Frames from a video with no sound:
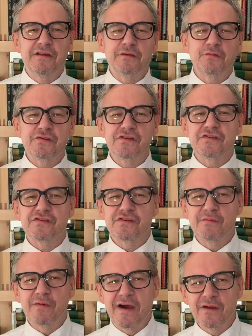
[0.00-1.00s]
niektórzy się
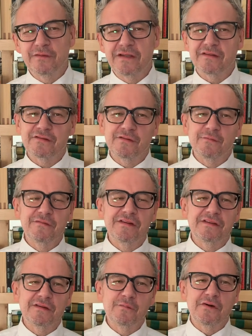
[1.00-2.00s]
zrzymają na to, co
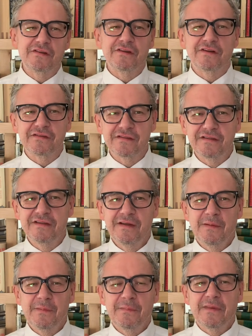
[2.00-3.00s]
mówię, to moi drodzy,
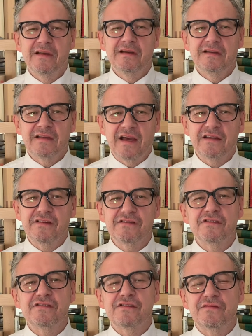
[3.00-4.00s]
tak,
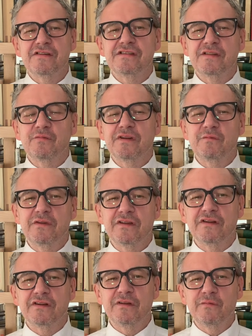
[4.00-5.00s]
jesteście wszyscy moimi
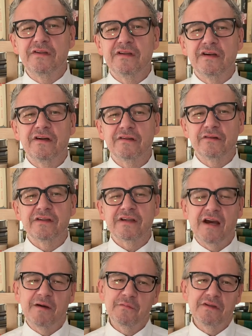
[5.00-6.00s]
drogimi
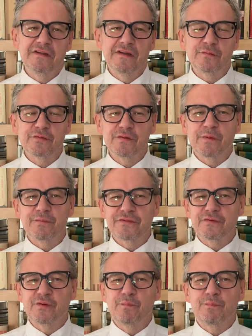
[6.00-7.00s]
rodakami. Niektórzy po
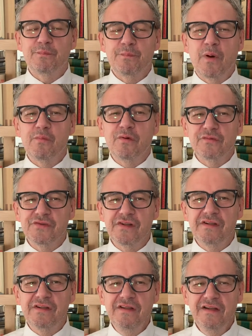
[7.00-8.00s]
prostu
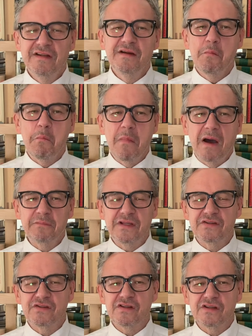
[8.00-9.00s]
pobłądzili. Mam
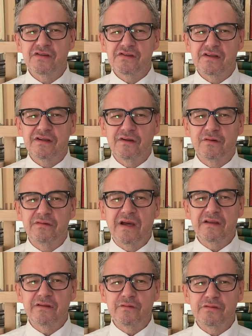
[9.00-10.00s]
nadzieję, że
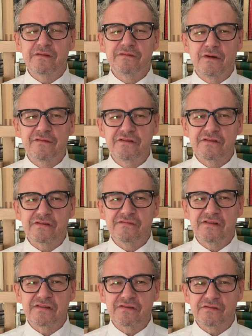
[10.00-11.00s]
odnajdą się w nowej
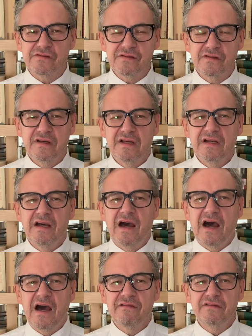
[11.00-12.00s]
rzeczywistości.
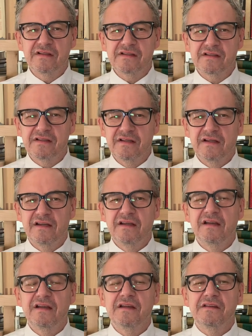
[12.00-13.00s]
A więc
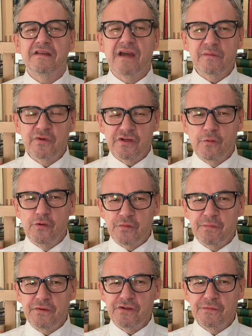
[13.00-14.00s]
nie dajmy się
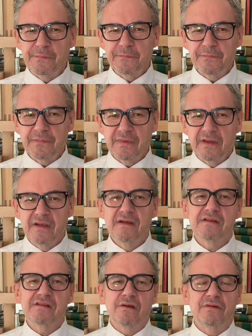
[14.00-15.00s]
uśpić
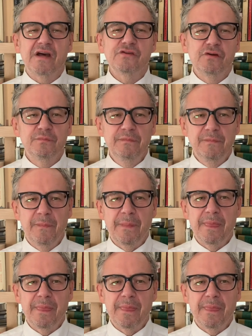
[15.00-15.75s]
sondażom.